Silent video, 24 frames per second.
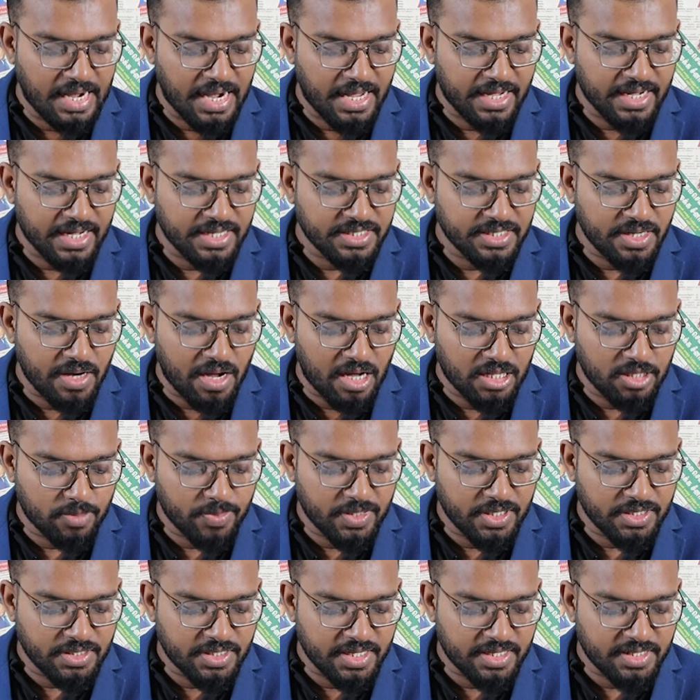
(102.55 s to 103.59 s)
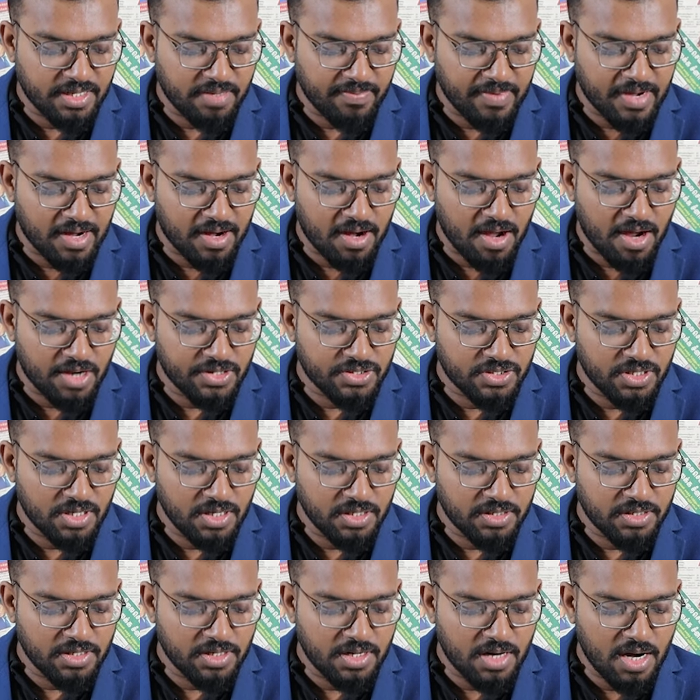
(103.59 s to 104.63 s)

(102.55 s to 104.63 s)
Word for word: இலங்கை ஜனாதிபதி தேர்தல் வரலாற்றில்